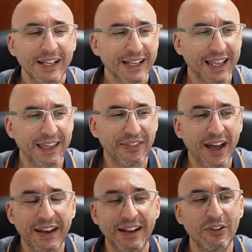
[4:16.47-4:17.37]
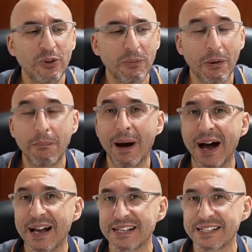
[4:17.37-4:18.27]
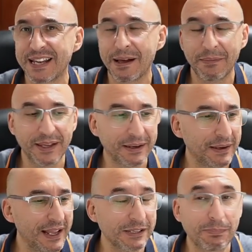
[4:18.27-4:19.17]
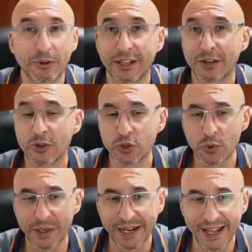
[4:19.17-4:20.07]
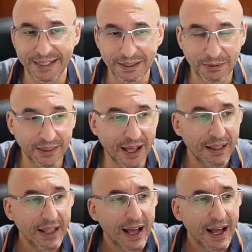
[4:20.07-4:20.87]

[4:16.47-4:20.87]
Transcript: que Daniel Dubo va a saber explotar con su creatividad.